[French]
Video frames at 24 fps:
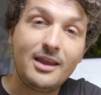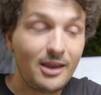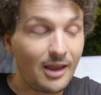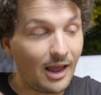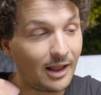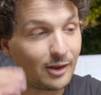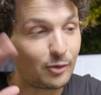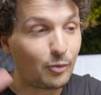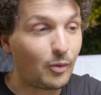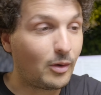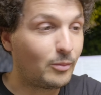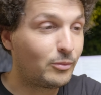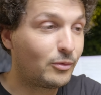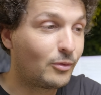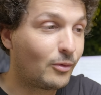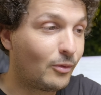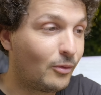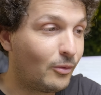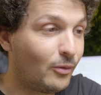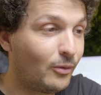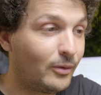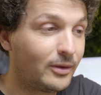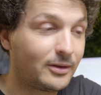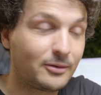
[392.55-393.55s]
qui a trois
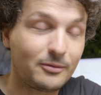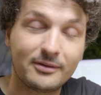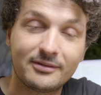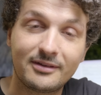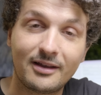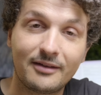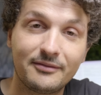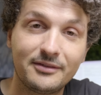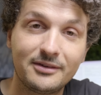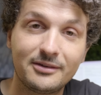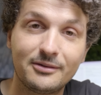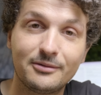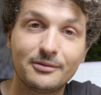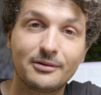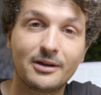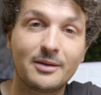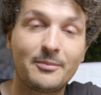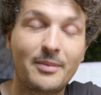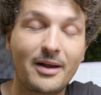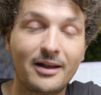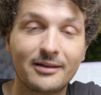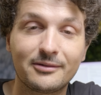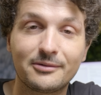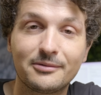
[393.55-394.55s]
bureaux et trois services de
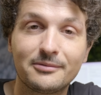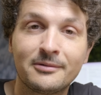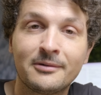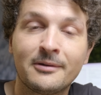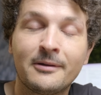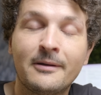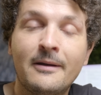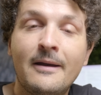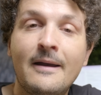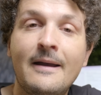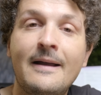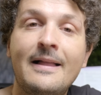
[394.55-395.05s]
réparation euh,